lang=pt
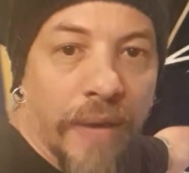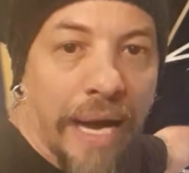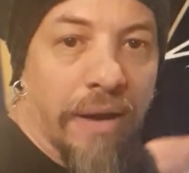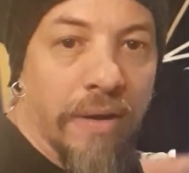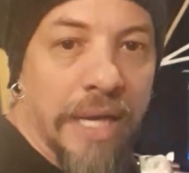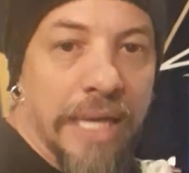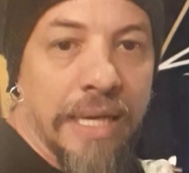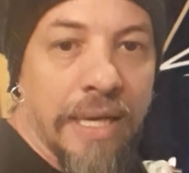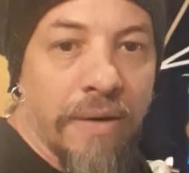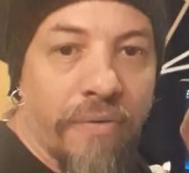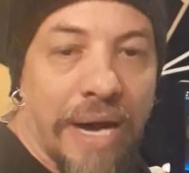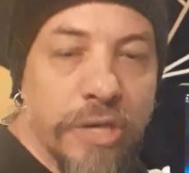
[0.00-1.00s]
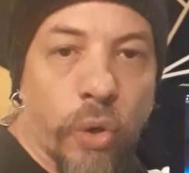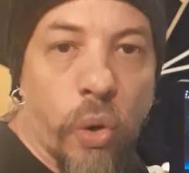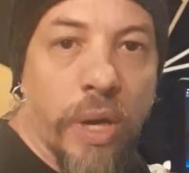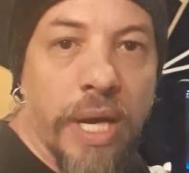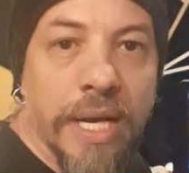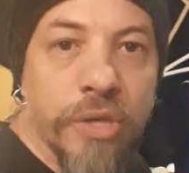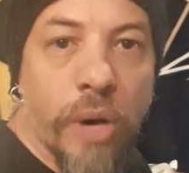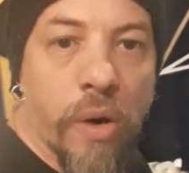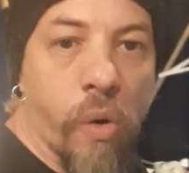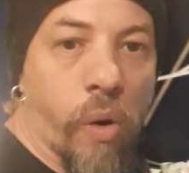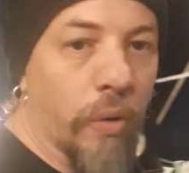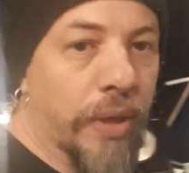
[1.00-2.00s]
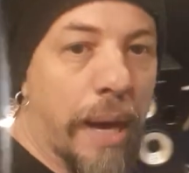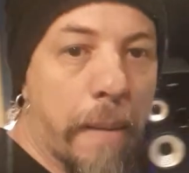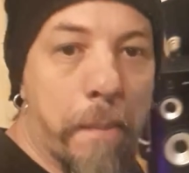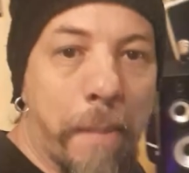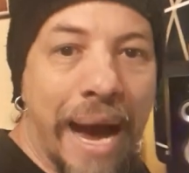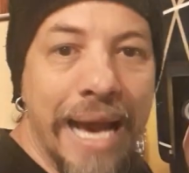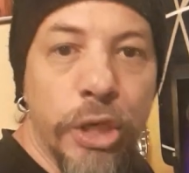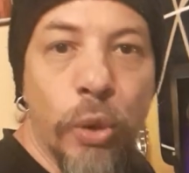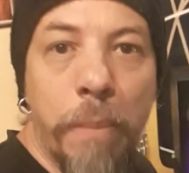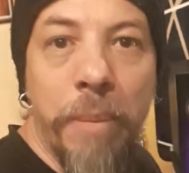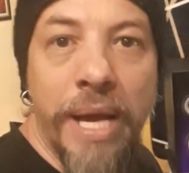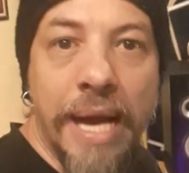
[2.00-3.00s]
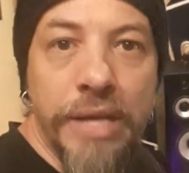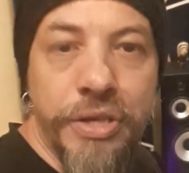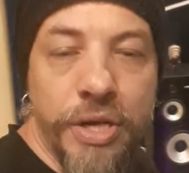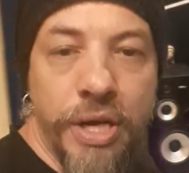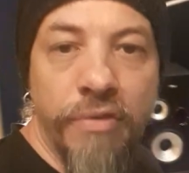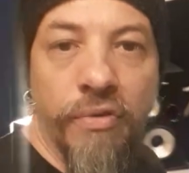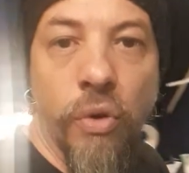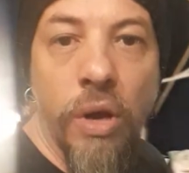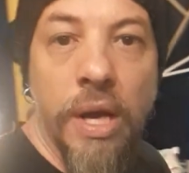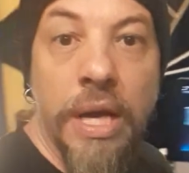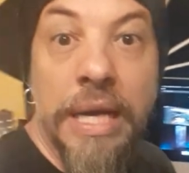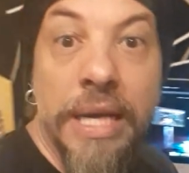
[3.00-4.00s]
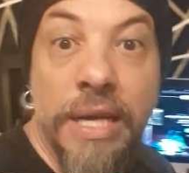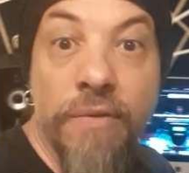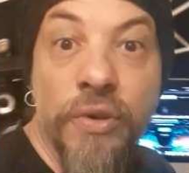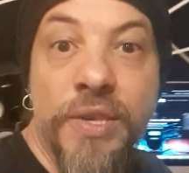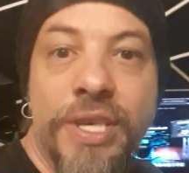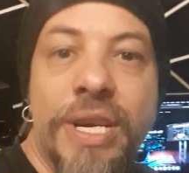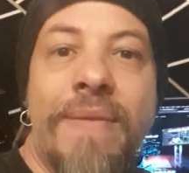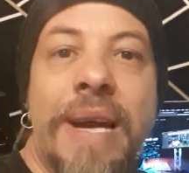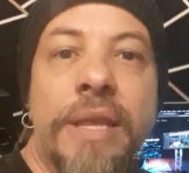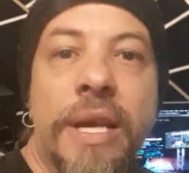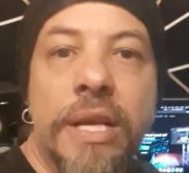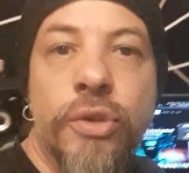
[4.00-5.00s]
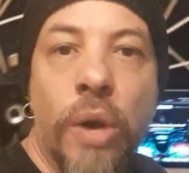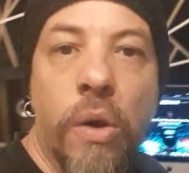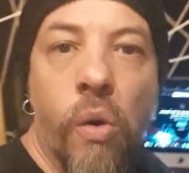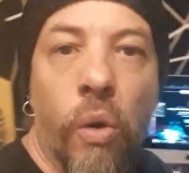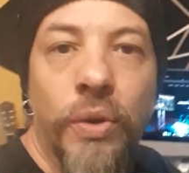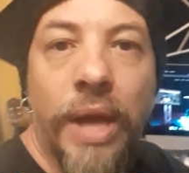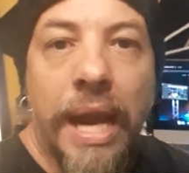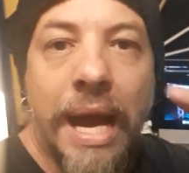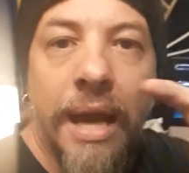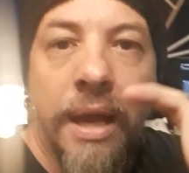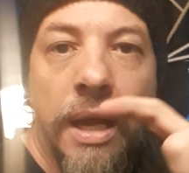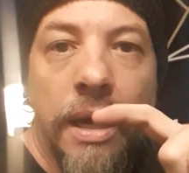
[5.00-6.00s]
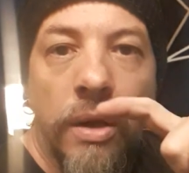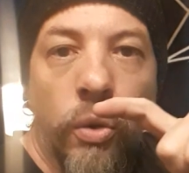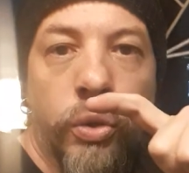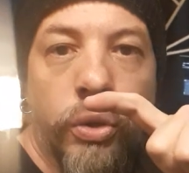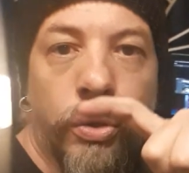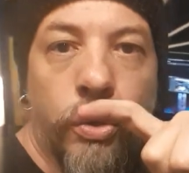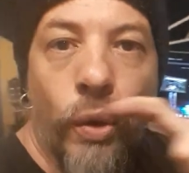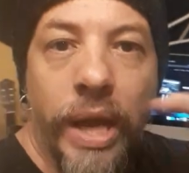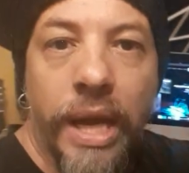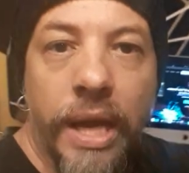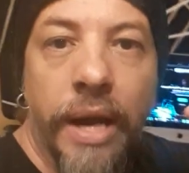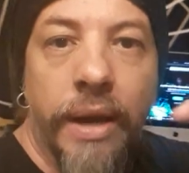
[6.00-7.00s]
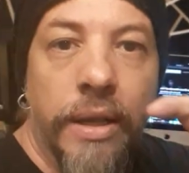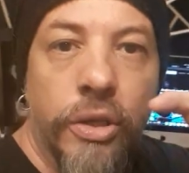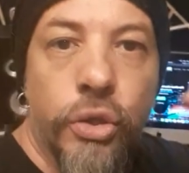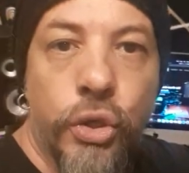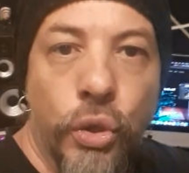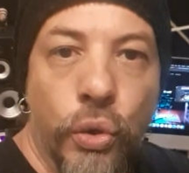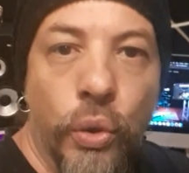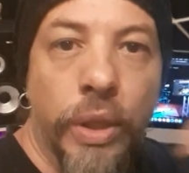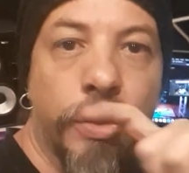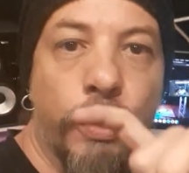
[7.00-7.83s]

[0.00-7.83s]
tá? Faz o login na sua conta, baixe o aplicativo e você já vai ter na sua conta lá o Trigger 2,